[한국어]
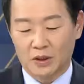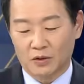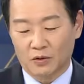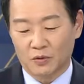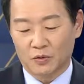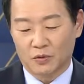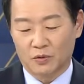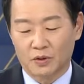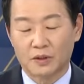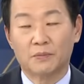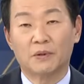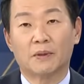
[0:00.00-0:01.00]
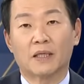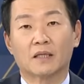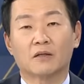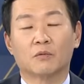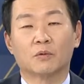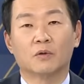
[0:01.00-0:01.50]
정도 의미밖에
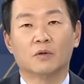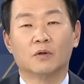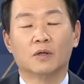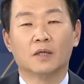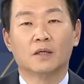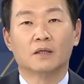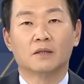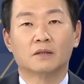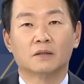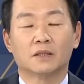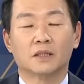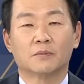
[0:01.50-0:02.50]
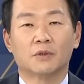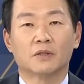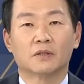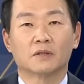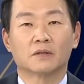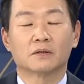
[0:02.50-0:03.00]
없고 어,
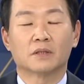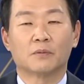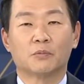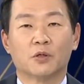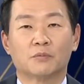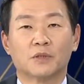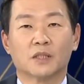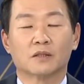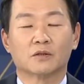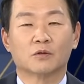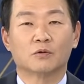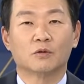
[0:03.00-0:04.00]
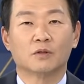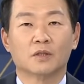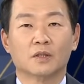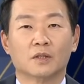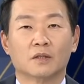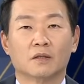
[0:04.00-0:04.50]
이재명 대표 입장에서도
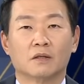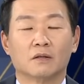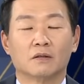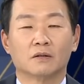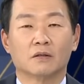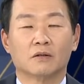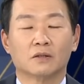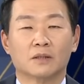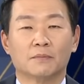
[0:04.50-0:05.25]
어, 어제